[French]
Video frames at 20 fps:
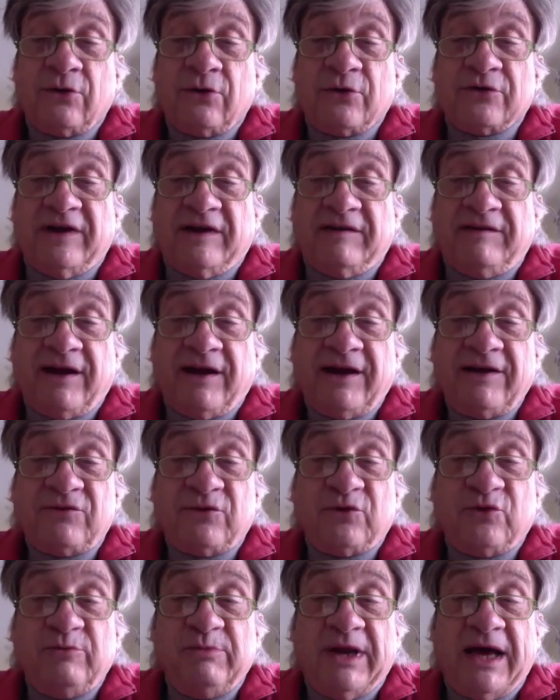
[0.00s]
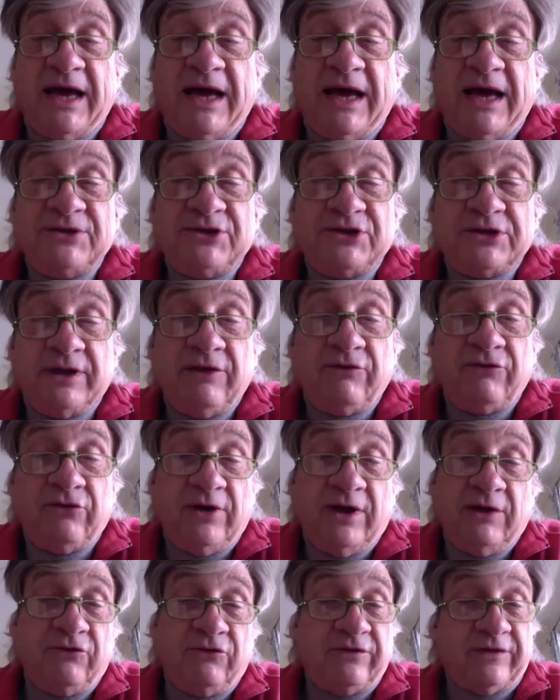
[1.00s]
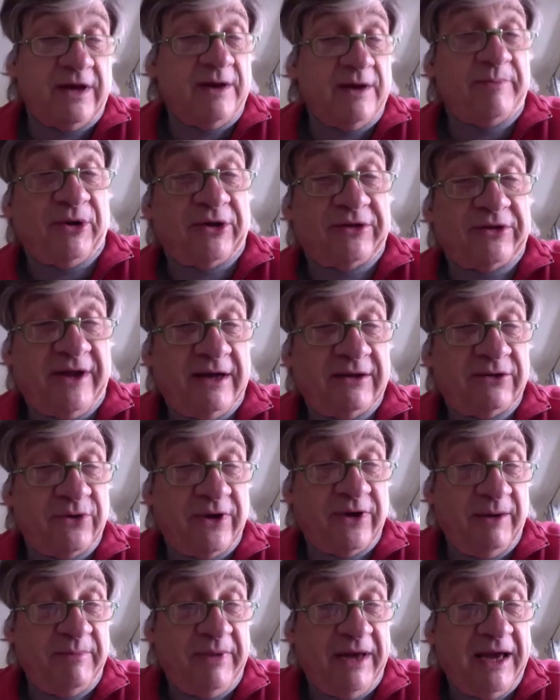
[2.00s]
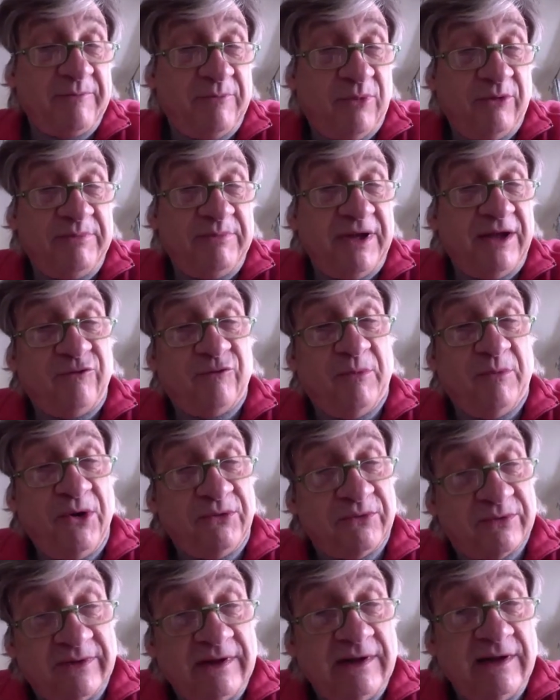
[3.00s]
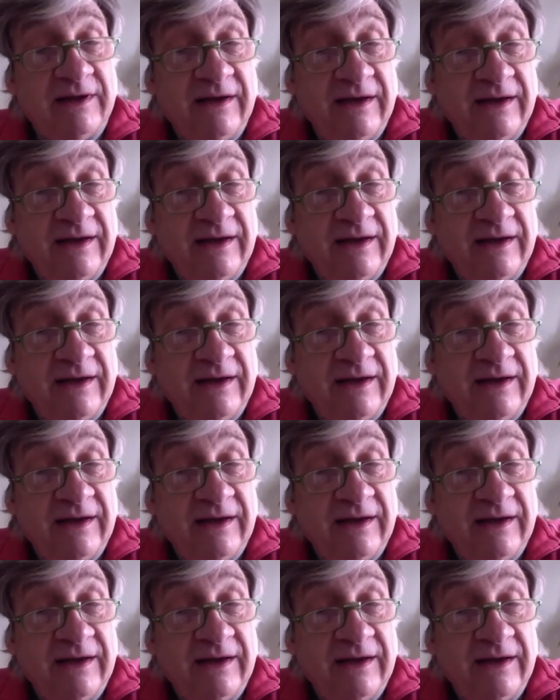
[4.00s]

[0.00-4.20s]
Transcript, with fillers: qu'on s'intéresse au doublage, qui est une industrie importante au Québec pour bien du monde